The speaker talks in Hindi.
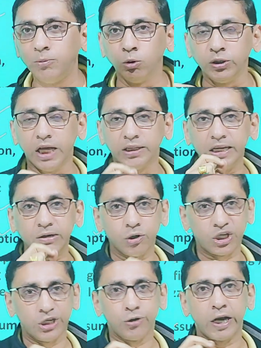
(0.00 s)
आप दो या तीन
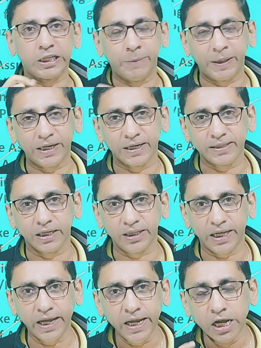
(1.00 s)
क्वेश्चन जो एक्सपेक्ट कर
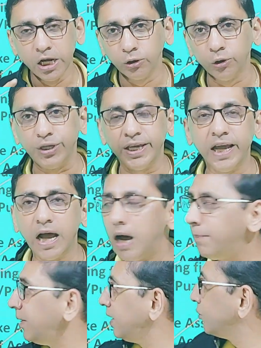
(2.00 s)
सकते हैं तो ये
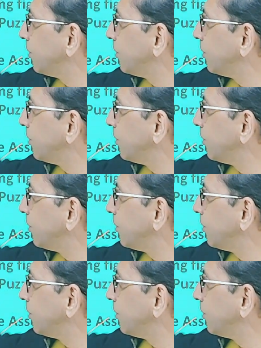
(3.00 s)
आपने